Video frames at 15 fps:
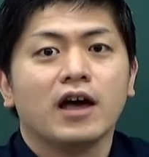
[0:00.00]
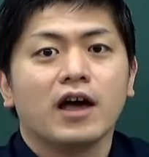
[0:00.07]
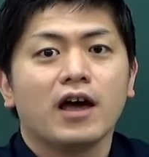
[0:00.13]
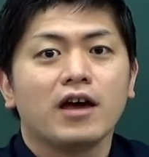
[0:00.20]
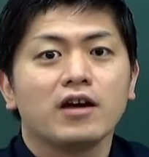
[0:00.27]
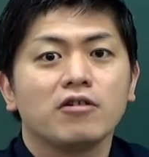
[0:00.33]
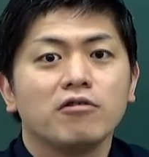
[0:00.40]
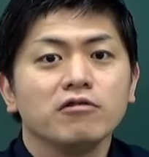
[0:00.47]

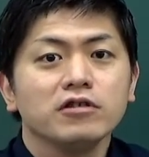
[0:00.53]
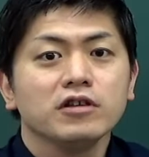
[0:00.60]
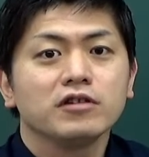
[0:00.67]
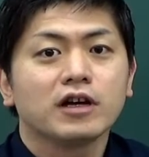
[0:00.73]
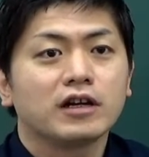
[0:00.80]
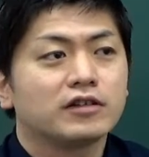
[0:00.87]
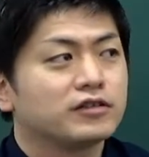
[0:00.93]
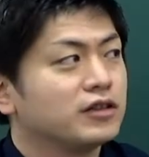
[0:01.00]
えー、本日
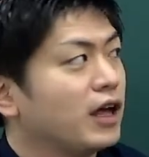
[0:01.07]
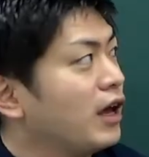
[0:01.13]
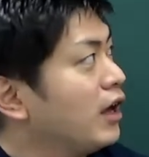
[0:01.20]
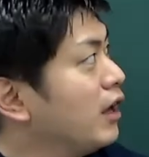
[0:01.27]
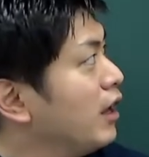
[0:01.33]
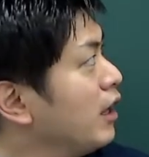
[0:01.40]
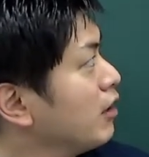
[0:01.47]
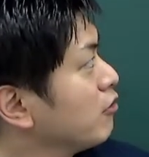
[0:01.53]
はです
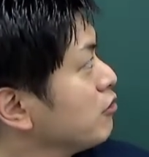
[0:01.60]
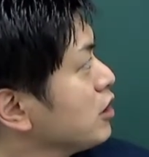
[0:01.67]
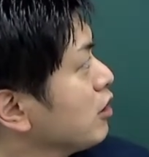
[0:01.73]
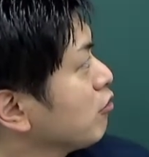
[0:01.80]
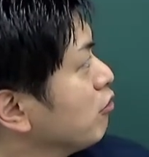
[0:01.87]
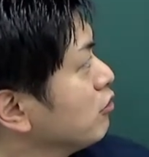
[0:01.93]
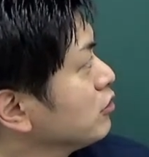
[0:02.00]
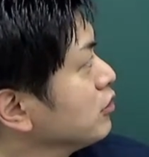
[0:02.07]
ね、えー、こち
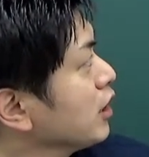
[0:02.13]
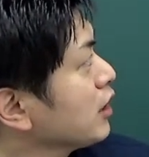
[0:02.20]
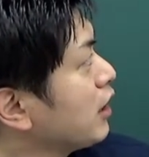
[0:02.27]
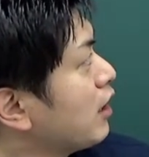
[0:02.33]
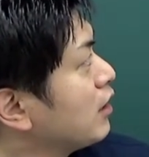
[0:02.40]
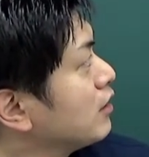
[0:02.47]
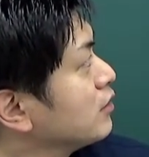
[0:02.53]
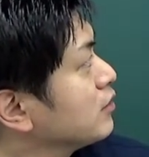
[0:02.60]
ら航空外
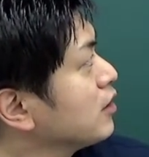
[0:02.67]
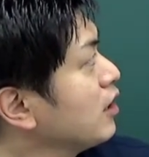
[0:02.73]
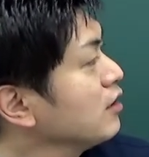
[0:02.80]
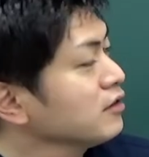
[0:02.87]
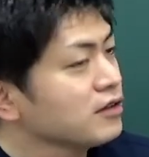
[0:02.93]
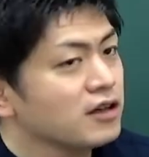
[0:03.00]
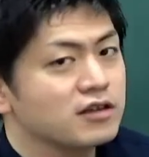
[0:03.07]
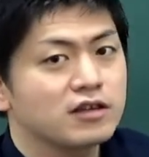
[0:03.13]
科三
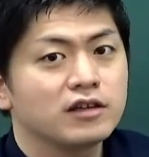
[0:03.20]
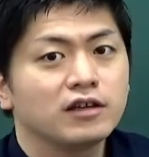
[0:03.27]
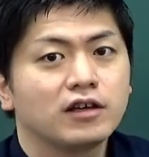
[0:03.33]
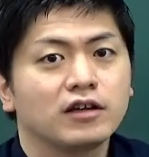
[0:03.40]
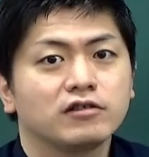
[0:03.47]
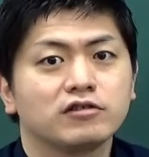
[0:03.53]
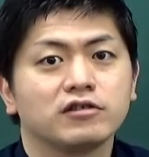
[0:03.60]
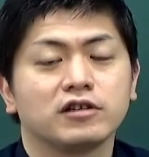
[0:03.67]
叉神
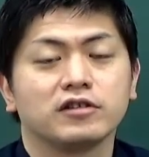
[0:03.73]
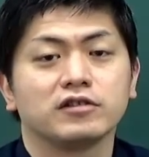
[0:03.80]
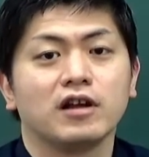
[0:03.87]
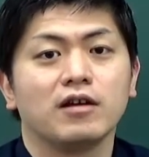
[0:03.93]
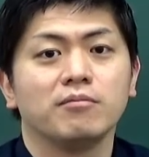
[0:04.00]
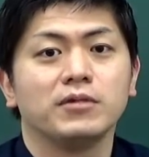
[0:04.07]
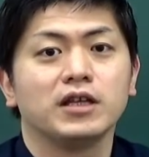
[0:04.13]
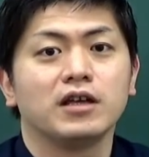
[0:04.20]
経痛です
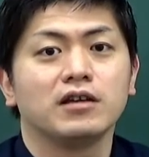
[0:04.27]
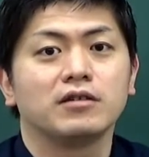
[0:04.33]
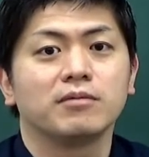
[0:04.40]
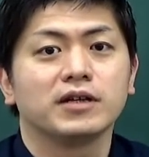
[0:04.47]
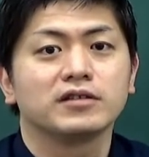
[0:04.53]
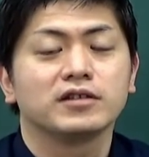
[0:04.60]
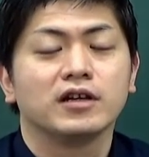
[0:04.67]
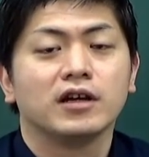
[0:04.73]
ね見ていき
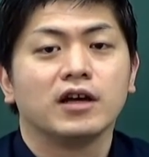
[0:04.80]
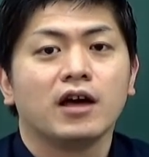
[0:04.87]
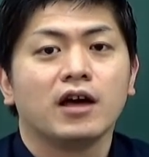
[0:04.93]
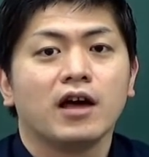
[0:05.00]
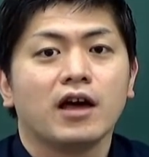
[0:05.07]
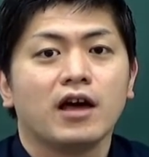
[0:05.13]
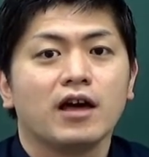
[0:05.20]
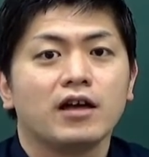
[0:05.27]
ます
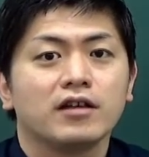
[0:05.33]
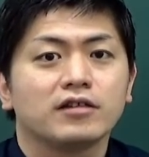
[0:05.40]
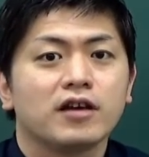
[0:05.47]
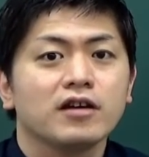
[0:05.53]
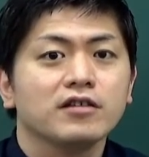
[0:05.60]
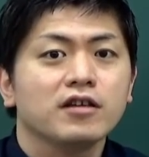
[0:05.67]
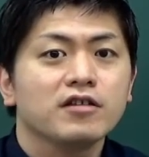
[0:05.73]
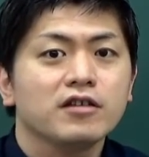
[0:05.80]
えー、
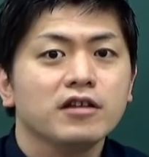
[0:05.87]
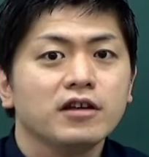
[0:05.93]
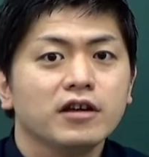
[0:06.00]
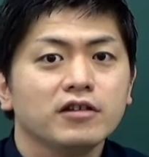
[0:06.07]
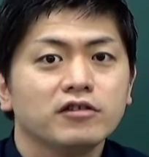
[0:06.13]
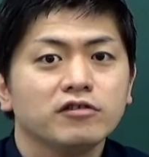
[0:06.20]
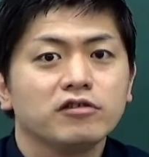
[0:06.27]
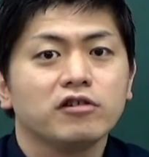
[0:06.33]
三叉神
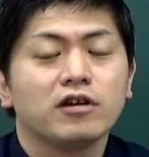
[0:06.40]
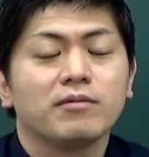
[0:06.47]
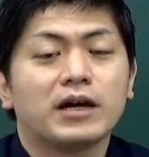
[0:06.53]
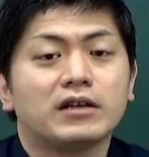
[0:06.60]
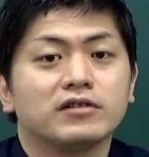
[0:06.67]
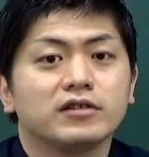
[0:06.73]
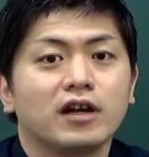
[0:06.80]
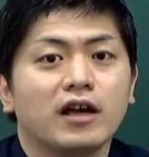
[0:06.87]
経痛といえ
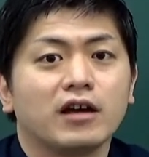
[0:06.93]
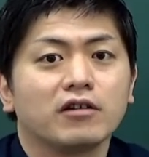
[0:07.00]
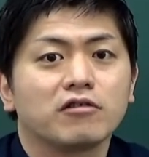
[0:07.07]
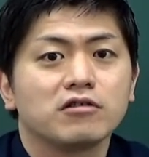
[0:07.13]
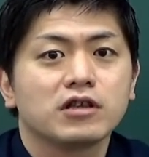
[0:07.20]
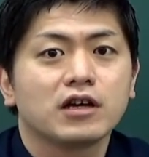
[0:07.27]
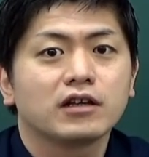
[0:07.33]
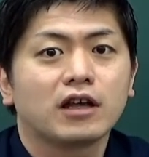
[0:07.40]
ばですね
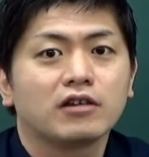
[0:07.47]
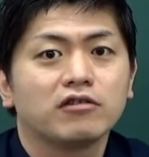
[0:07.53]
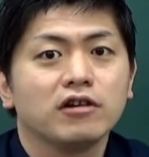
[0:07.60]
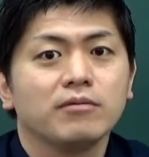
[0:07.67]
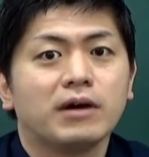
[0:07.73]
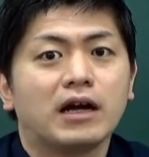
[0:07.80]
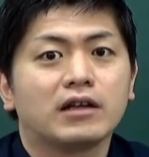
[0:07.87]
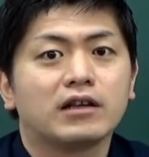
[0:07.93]
こちら
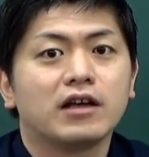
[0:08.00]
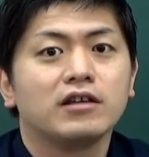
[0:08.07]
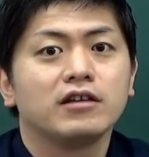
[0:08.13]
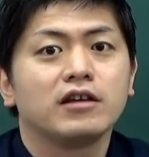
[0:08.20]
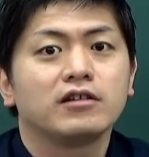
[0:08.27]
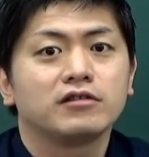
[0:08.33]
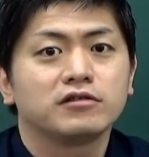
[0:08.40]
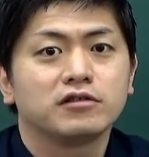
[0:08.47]
例えば電
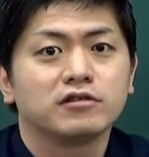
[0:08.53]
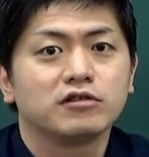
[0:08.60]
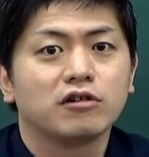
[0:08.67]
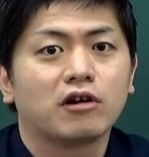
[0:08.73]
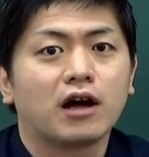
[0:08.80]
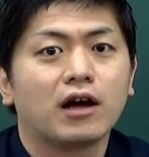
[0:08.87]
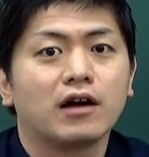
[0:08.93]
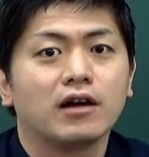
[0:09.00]
撃痛と
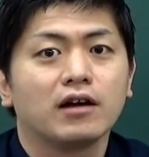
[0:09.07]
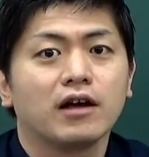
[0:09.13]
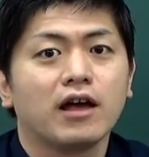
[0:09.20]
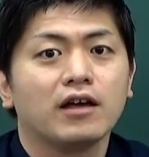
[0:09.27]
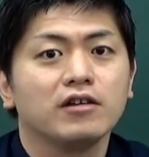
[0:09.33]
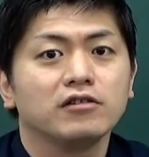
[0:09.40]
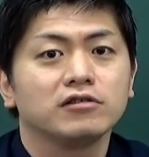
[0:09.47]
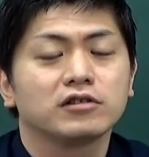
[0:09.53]
か、
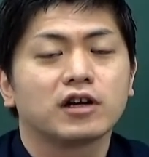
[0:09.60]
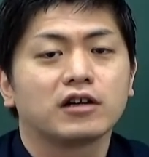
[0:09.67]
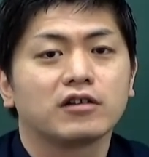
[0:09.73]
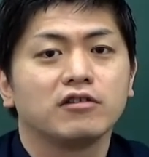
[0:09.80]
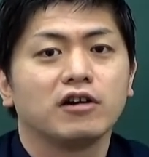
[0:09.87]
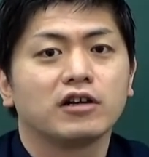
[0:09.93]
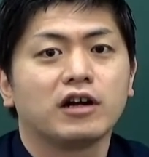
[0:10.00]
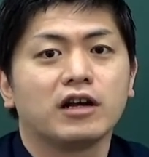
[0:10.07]
えー、いくつか
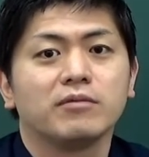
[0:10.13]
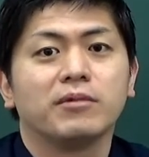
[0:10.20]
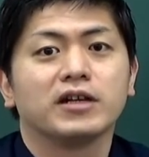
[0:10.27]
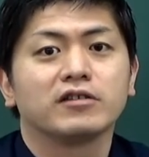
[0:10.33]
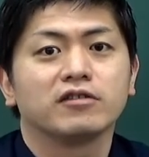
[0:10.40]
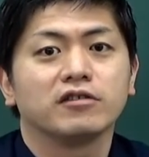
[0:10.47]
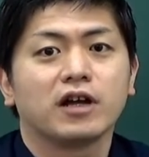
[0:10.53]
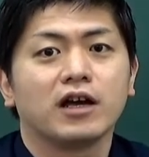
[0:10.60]
QR ありま
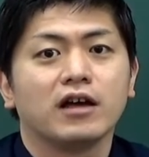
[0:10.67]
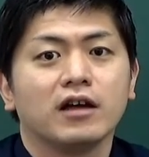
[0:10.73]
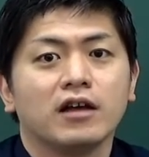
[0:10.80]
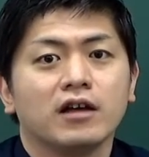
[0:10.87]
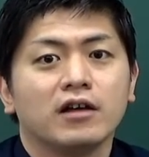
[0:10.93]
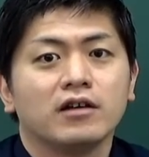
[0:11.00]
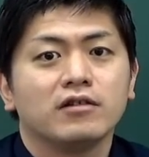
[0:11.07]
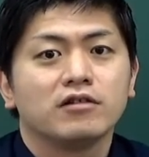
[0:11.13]
すよね
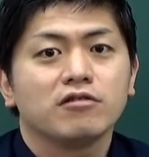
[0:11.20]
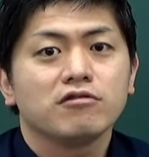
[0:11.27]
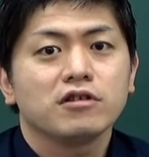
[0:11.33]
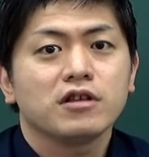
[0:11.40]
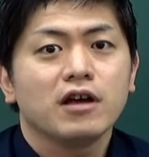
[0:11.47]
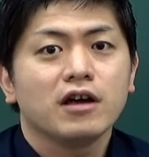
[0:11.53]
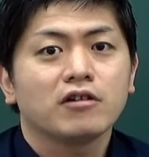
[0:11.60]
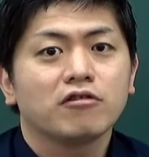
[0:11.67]
そ
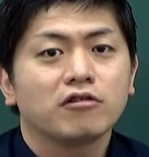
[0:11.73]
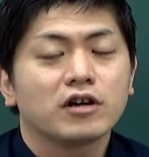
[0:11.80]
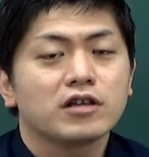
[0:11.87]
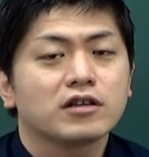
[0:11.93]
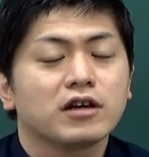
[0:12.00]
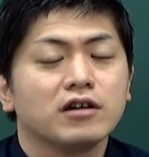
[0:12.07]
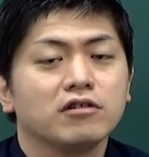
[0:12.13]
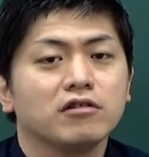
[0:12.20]
して国家
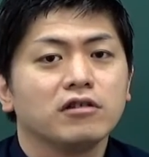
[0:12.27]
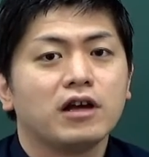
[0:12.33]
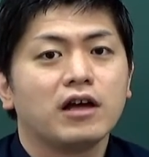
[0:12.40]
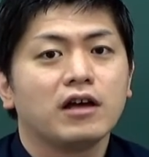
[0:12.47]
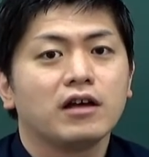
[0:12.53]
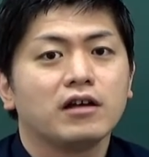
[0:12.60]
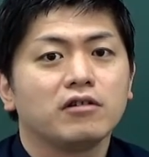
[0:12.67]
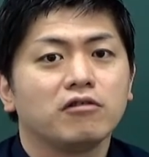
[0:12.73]
試験、
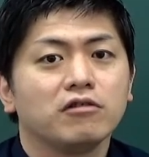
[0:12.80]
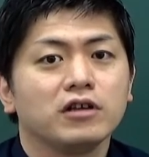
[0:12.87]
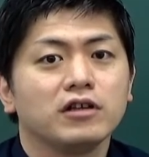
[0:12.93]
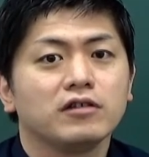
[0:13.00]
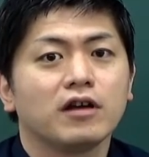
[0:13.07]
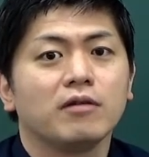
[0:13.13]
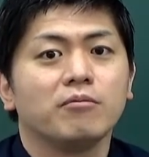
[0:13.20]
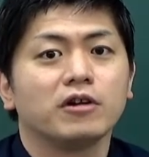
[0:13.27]
えー、浪
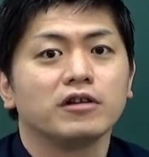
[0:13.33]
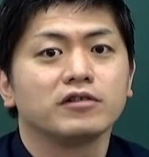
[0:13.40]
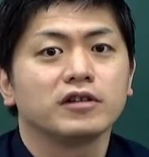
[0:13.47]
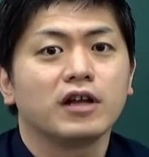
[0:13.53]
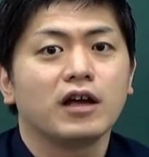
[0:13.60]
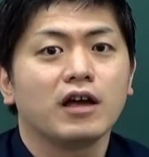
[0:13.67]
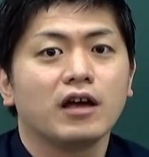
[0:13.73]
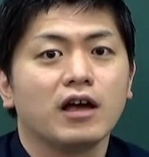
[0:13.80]
人生もで
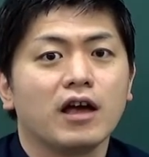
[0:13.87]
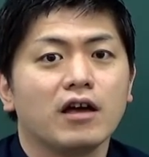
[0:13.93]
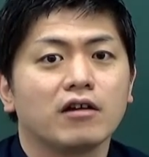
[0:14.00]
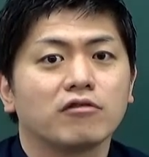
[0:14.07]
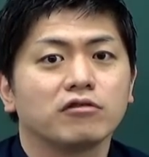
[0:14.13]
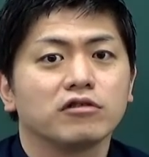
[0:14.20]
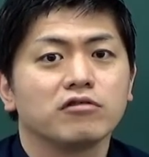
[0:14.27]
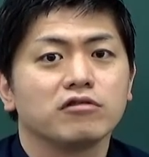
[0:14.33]
すね、
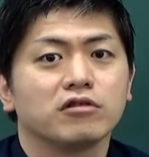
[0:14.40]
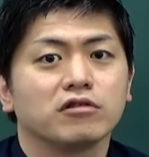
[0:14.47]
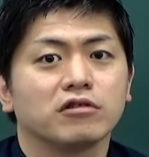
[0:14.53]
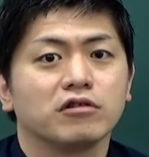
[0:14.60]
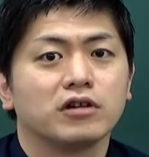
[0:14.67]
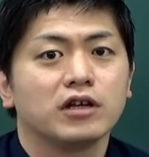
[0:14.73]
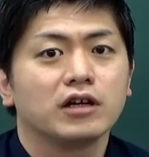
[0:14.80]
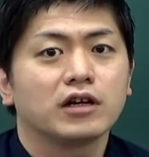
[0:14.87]
えー、ご存知の
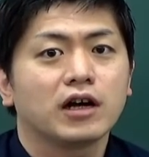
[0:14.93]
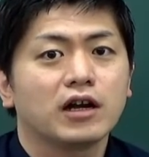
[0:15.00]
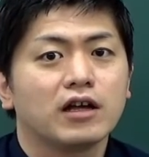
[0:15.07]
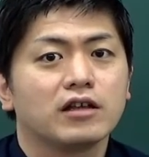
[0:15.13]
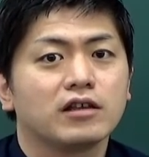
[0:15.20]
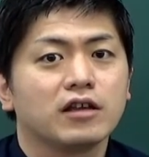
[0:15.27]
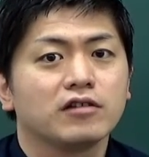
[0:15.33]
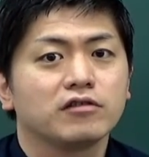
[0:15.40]
通りかな
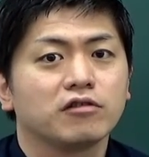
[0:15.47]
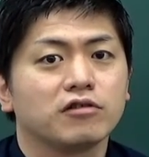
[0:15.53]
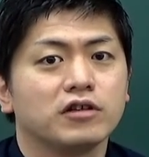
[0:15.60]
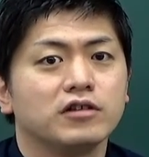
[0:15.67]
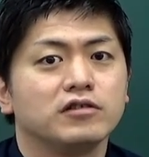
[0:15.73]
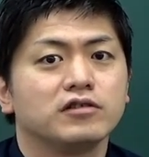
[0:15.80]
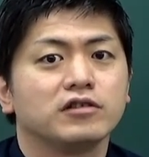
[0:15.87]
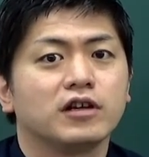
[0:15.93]
りテスト
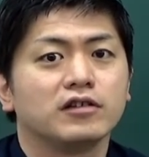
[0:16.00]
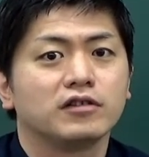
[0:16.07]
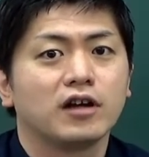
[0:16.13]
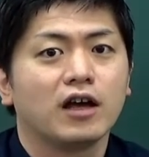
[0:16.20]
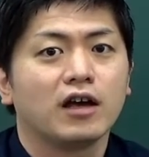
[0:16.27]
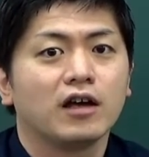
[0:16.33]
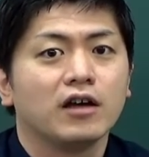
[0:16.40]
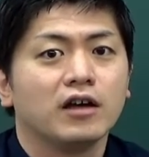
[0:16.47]
品質です
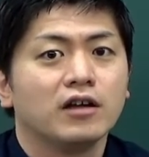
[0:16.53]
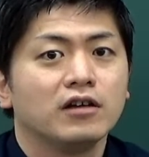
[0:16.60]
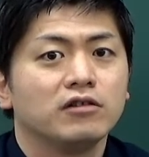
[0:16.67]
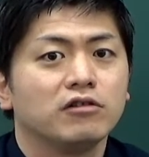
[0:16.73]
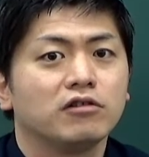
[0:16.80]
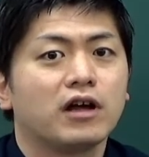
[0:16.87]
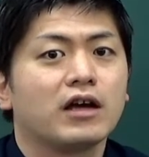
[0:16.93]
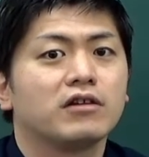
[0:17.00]
ね
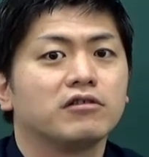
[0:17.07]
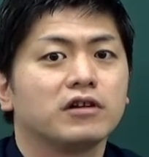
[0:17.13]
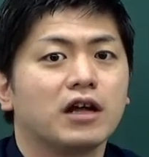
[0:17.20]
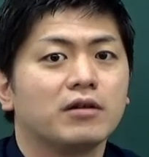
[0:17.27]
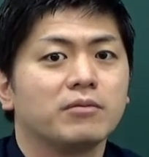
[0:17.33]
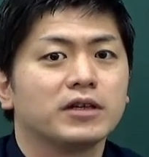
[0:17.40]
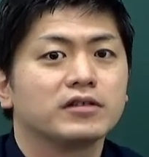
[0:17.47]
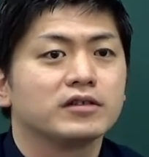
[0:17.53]
の内容にな
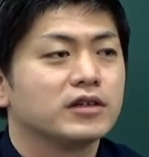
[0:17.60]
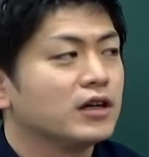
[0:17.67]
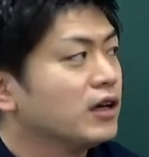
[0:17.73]
ります